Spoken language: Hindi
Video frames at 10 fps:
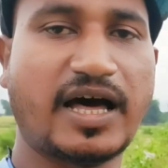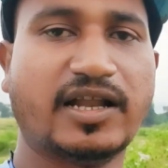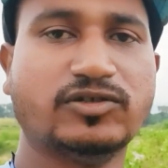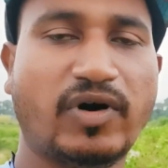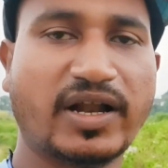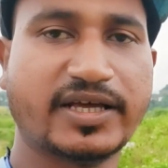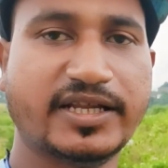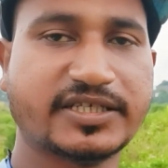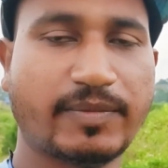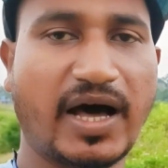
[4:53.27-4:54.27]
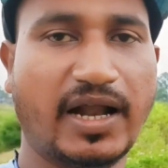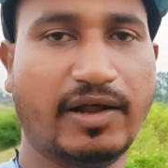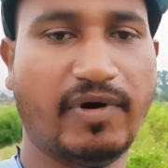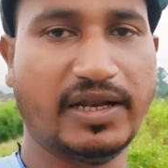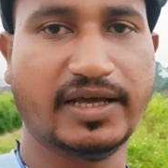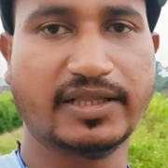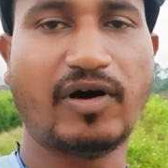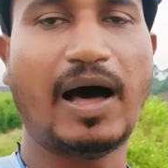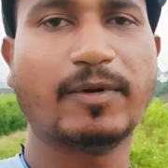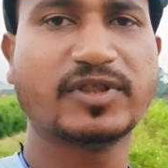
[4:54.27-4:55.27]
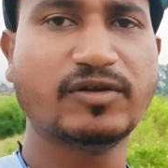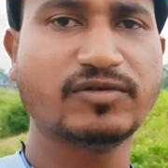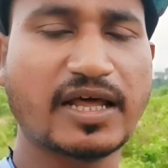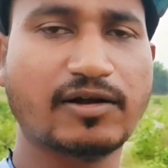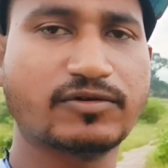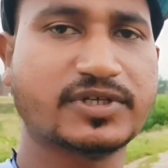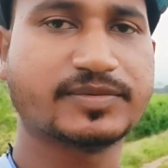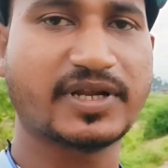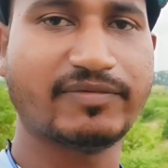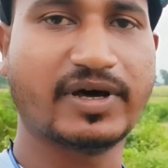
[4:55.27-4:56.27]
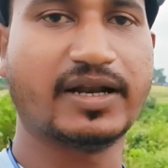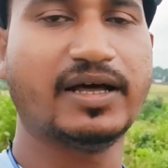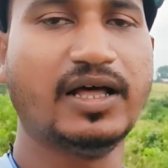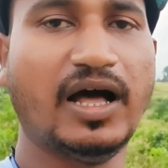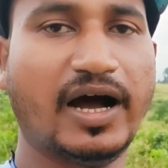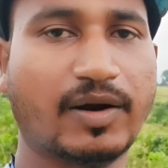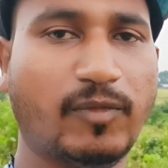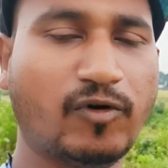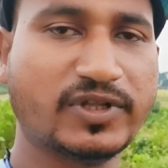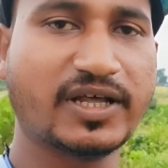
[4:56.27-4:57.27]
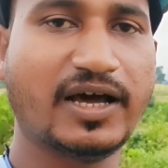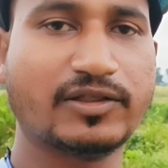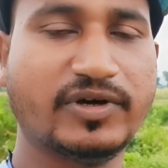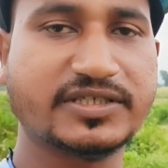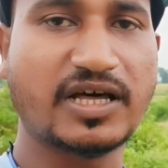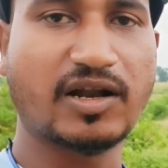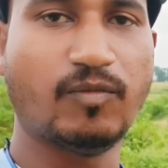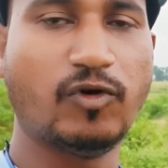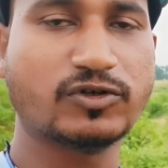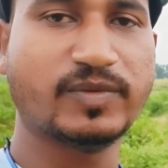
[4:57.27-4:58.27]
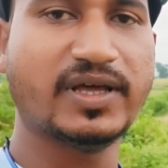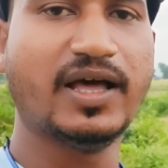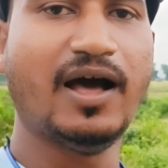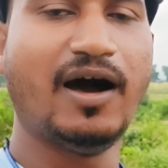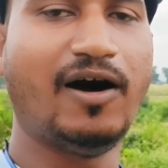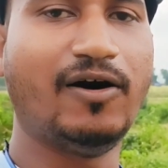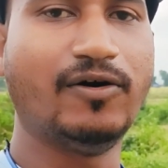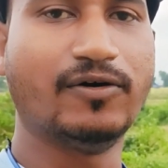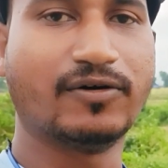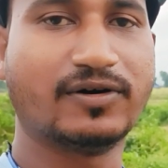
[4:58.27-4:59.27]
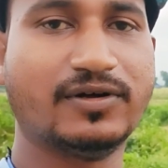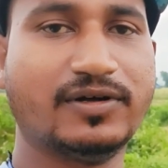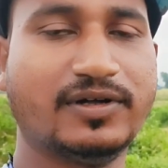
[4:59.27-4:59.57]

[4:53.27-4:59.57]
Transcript: आर एन जोहार क्रिएशन में आने वाली है तो आप लोग तीनों चैनल को सब्सक्राइब करना अगर ब्लॉग देखना है तो एस आर ब्लॉग्स में और